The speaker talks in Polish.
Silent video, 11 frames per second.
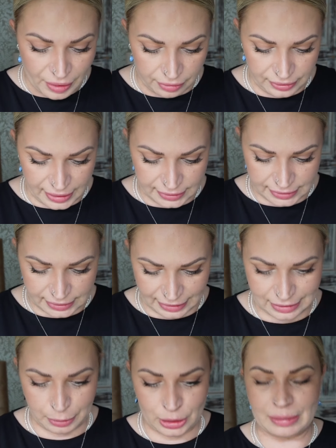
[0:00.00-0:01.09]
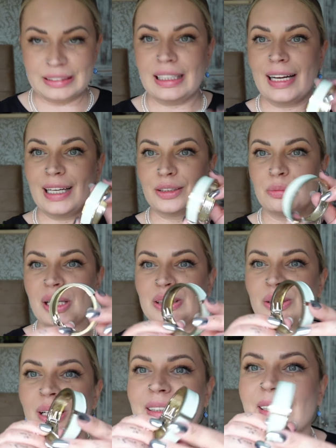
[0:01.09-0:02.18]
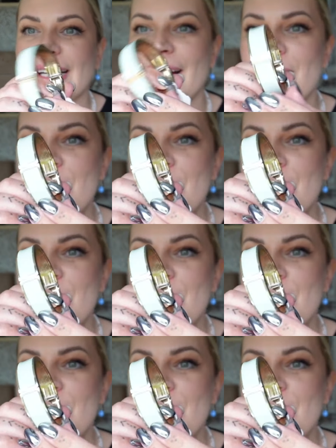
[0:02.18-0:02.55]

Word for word: Więc jak zobaczyłam z daleka tą bransoletkę,